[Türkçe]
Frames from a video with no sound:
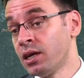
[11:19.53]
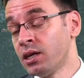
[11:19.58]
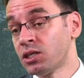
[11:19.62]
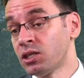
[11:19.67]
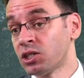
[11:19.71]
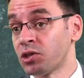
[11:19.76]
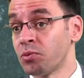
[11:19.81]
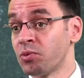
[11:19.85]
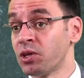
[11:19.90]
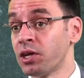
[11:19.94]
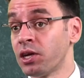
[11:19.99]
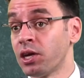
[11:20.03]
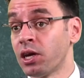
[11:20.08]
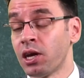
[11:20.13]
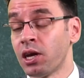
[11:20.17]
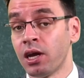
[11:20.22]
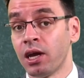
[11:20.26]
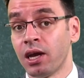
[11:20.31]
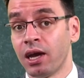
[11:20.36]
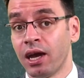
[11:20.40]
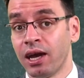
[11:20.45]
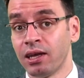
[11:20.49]
Şimdi
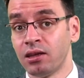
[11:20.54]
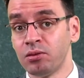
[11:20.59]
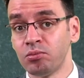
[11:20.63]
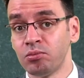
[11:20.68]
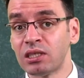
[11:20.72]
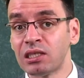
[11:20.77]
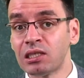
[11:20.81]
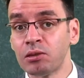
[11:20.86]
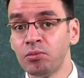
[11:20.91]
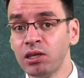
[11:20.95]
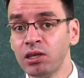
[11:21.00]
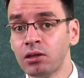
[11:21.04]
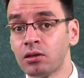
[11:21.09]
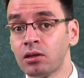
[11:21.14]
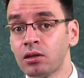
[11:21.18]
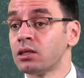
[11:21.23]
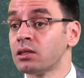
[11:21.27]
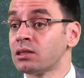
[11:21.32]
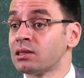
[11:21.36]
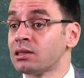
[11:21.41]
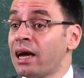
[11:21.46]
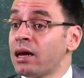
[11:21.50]
Adam Smith
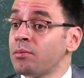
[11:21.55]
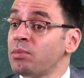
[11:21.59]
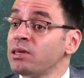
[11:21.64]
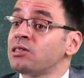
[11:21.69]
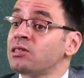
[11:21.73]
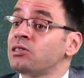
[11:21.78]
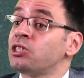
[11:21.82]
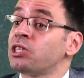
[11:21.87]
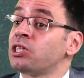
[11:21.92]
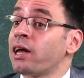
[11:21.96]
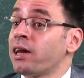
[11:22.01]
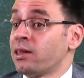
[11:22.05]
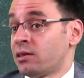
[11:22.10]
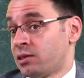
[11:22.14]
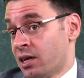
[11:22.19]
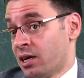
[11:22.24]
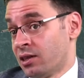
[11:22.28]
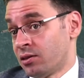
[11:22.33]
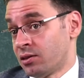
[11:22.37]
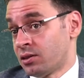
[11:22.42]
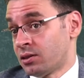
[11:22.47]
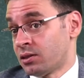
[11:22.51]
serbest ticaret
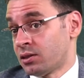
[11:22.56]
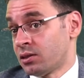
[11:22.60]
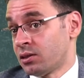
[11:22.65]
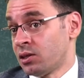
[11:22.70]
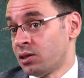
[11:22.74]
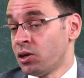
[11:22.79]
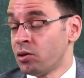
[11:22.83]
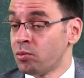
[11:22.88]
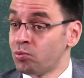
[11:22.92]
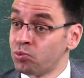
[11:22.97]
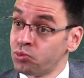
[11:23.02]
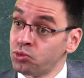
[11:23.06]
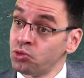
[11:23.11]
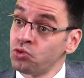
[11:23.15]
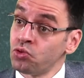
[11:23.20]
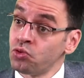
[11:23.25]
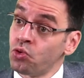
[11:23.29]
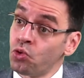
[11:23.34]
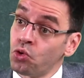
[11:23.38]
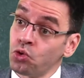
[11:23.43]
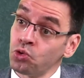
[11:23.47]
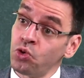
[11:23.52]
yalnız.
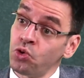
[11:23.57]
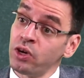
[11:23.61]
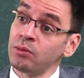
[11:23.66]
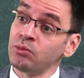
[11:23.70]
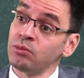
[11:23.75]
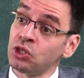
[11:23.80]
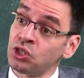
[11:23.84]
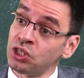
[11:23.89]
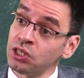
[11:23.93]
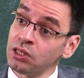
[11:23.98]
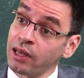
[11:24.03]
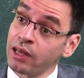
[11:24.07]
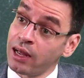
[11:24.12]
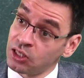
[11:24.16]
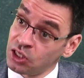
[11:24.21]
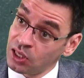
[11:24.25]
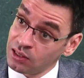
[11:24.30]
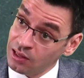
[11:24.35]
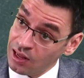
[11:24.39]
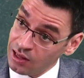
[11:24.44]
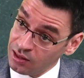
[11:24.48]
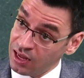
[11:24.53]
Bu o dönem için
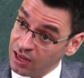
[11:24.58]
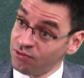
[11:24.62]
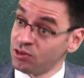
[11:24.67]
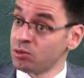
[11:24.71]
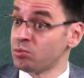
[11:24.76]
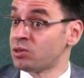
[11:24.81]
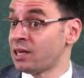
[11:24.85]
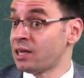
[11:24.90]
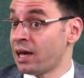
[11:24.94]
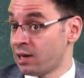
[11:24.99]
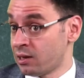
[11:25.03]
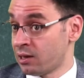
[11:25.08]
gerçekten devrimsel